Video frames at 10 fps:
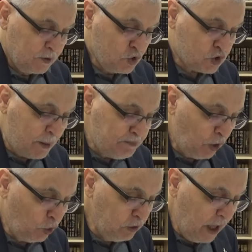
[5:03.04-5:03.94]

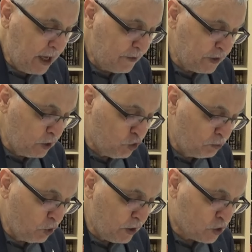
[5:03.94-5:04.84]
Yusebbihullaha fi
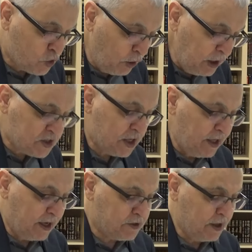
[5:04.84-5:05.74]
duburi kulli
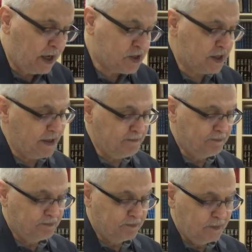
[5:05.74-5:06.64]
salatin aşre.
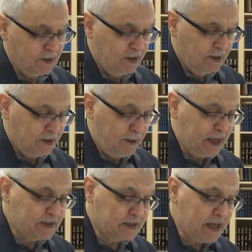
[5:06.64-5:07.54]

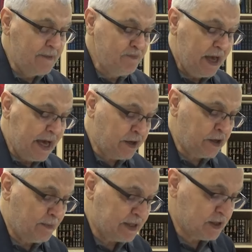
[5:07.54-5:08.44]
Namazdan her
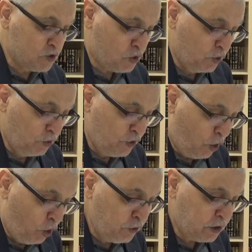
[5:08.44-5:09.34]
namazın sonunda
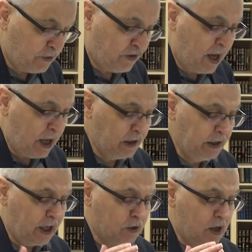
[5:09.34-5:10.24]
on defa
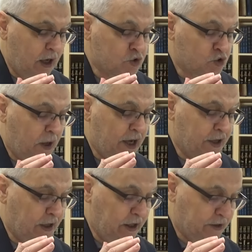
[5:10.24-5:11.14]
Allah
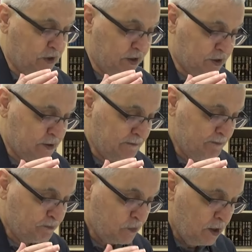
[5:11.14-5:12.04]
Subhanallah der.
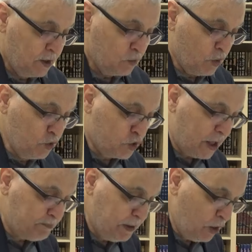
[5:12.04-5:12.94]
Ve
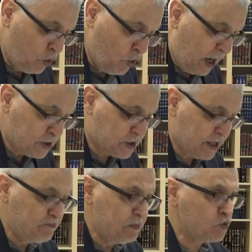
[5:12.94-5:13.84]
yukebbiruhu
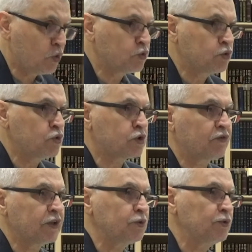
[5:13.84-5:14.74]
aşren biz 33
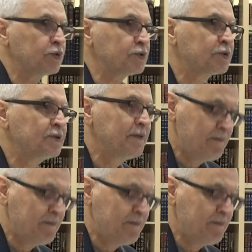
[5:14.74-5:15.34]
defa diyoruz.